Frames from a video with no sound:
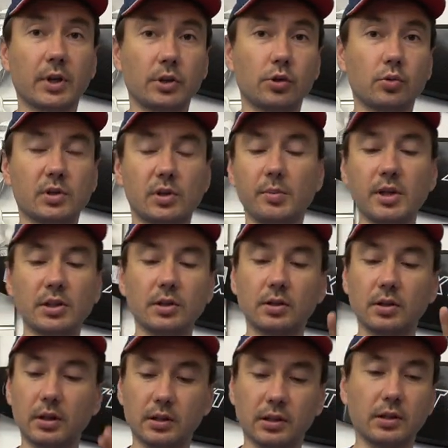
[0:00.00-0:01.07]
Хочу
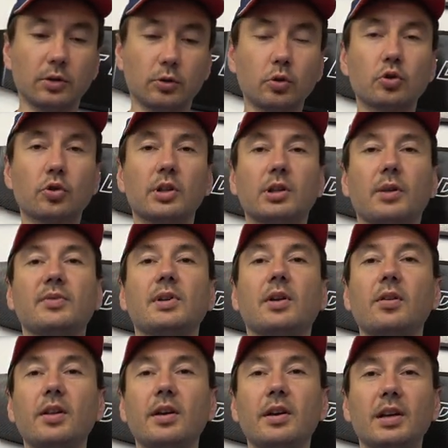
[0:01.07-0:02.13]
заметить, это не то, что я там
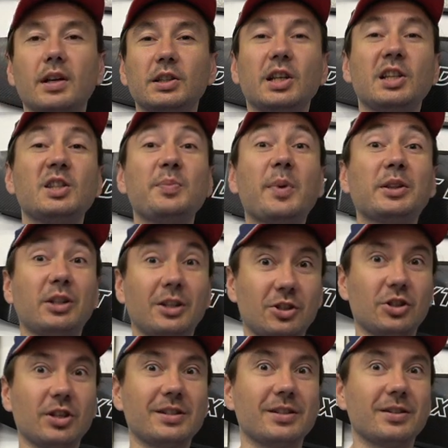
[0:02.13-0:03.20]
взял
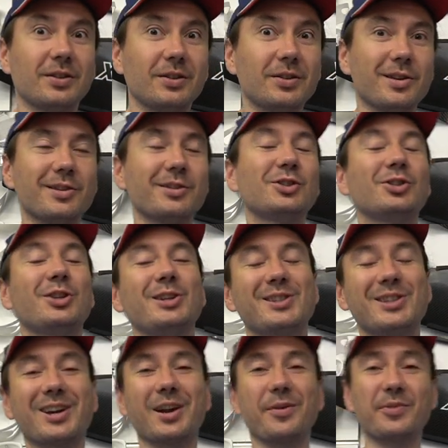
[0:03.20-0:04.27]
35-36, и они
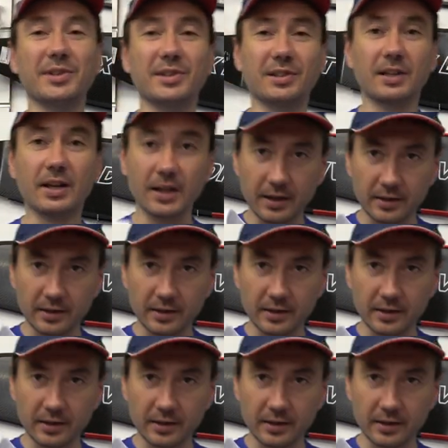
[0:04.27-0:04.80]
400 грамм весят.